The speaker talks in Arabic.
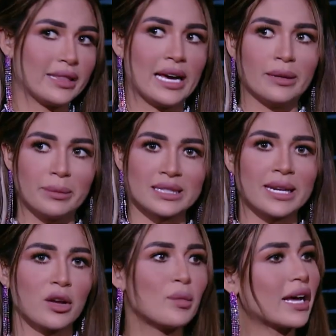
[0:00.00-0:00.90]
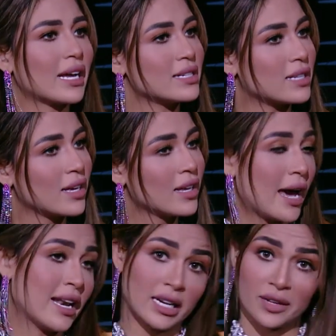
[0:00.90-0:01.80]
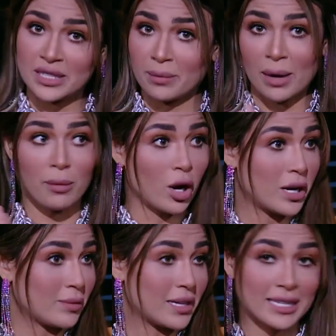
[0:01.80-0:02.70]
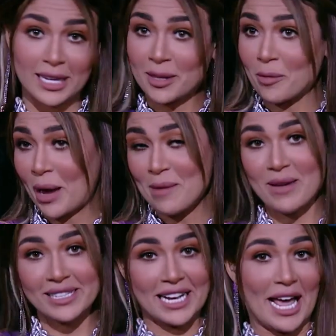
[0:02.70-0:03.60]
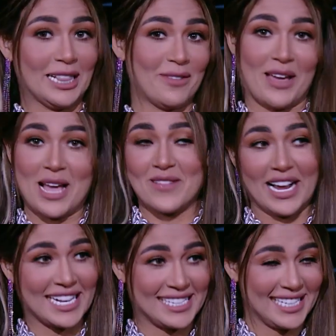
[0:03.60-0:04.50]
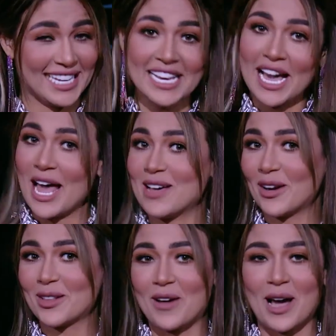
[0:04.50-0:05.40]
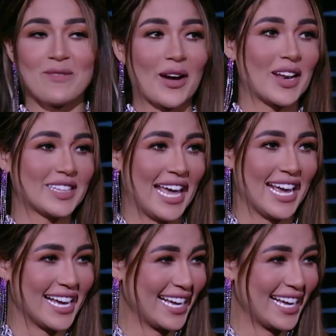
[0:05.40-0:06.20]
ده احنا بنستنى يوم الاجازه انا عن نفسي بحب القناه بتاعتي جدا وبحب انزل حتى في ايام اجازتي انا برضو بحب قناه هي